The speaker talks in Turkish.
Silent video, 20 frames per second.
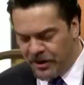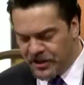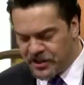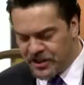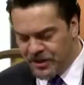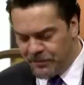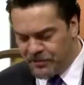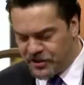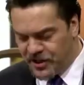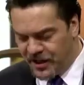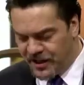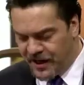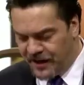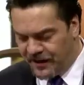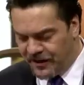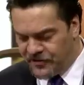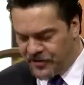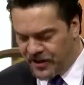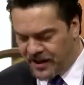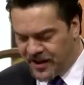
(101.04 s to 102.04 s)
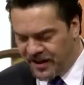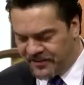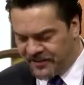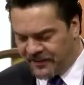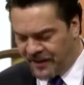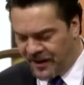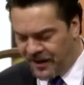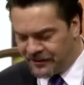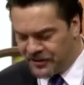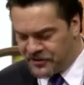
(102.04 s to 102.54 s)
başına bir şey gelince
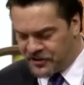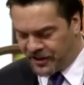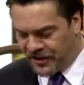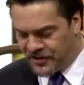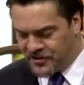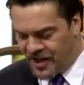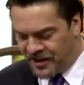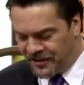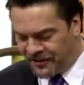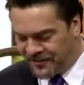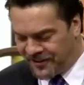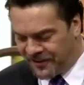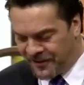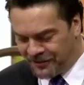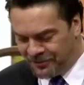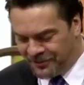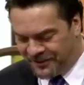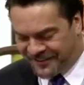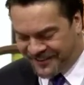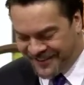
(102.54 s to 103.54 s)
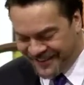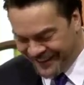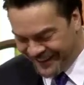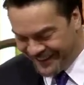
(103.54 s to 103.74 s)
gazetelere çıkacağını sanırmışsın.